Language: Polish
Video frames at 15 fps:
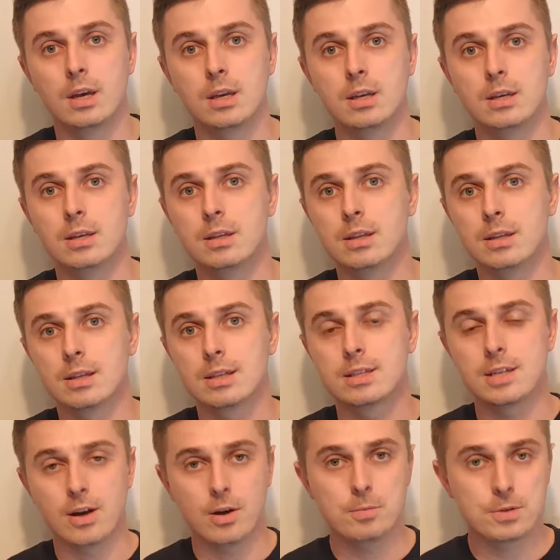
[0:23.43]
I
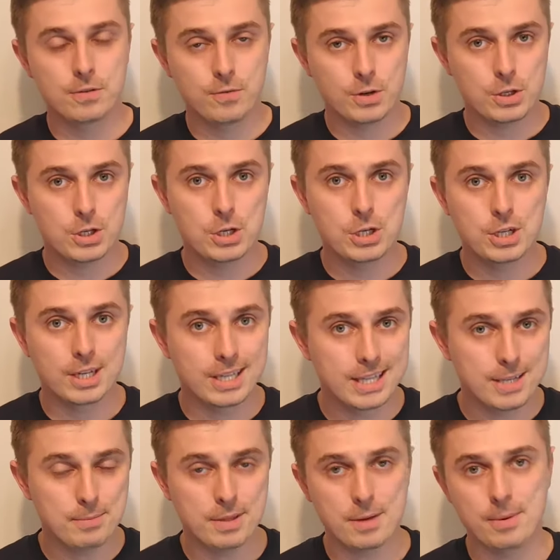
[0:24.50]
chciałem się właśnie dzisiaj
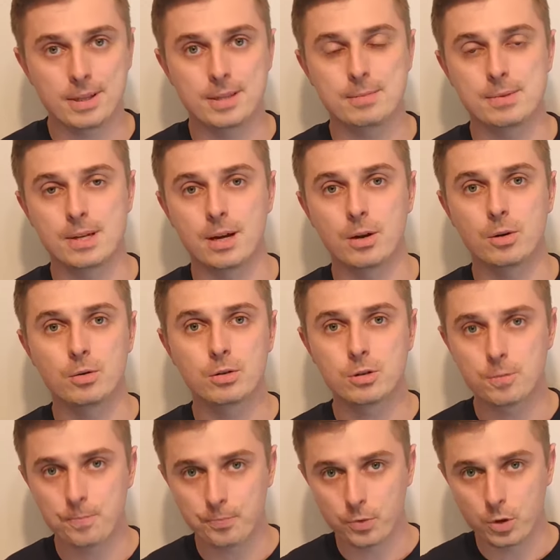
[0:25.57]
tym tematem
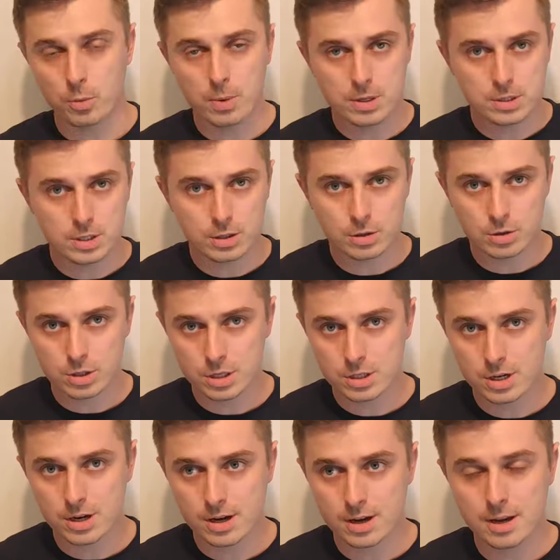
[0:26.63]
zająć. To będzie
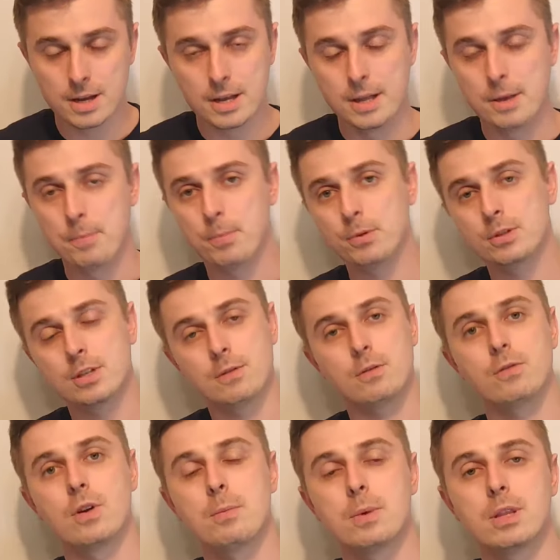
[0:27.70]
troszeczkę
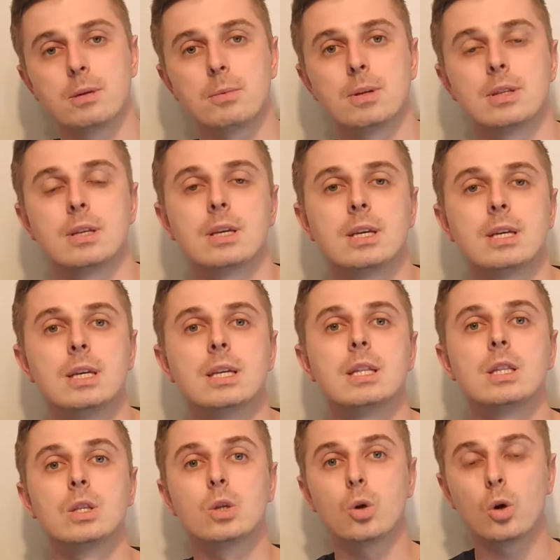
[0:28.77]
podstawowej
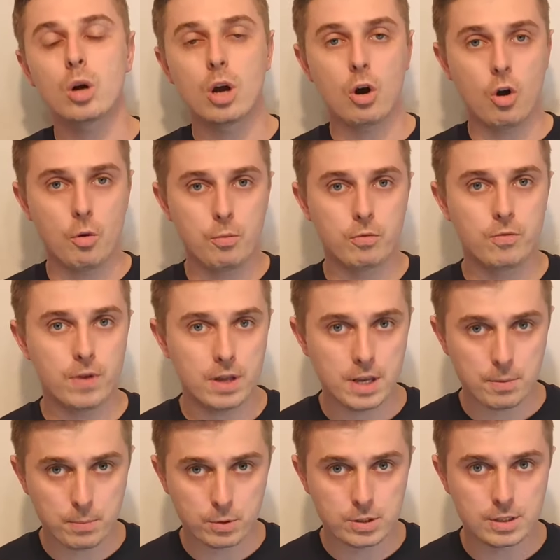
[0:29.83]
matematyki, trochę
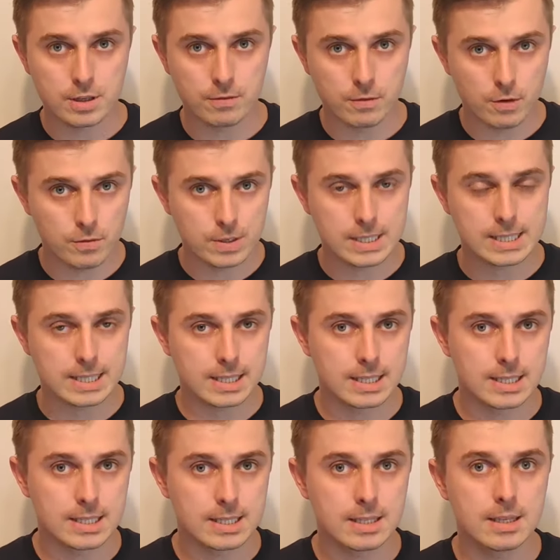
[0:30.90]
omówienia podstawowych
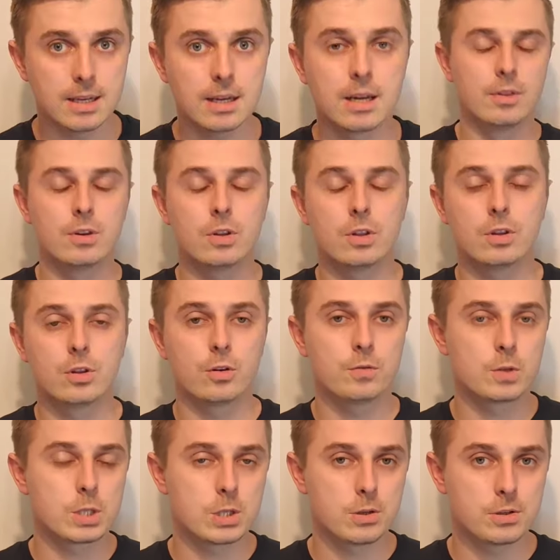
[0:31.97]
statystyk. No i to
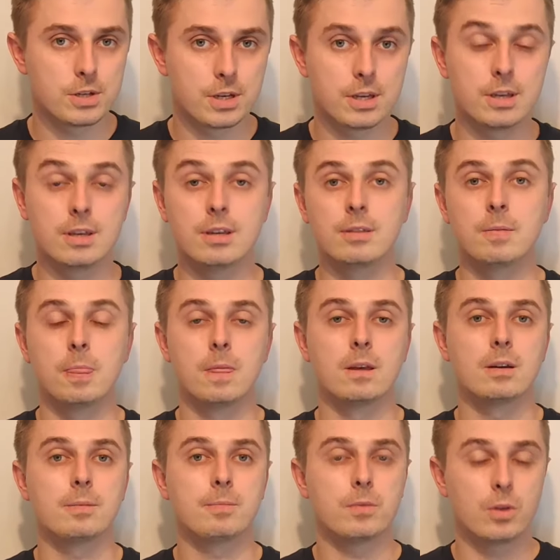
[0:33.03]
wszystko dzięki
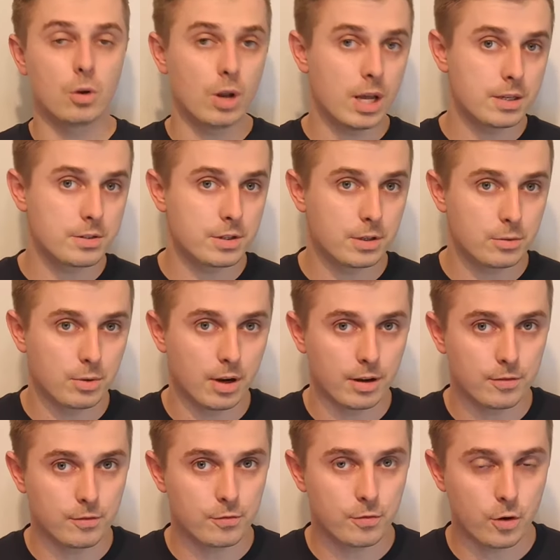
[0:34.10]
Jolancie,
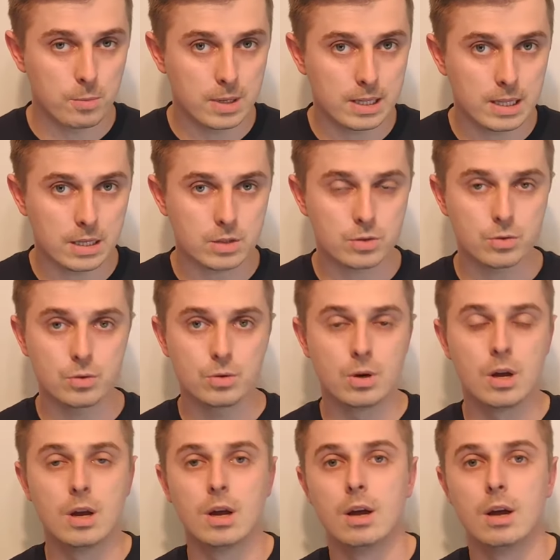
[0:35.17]
która w komentarzu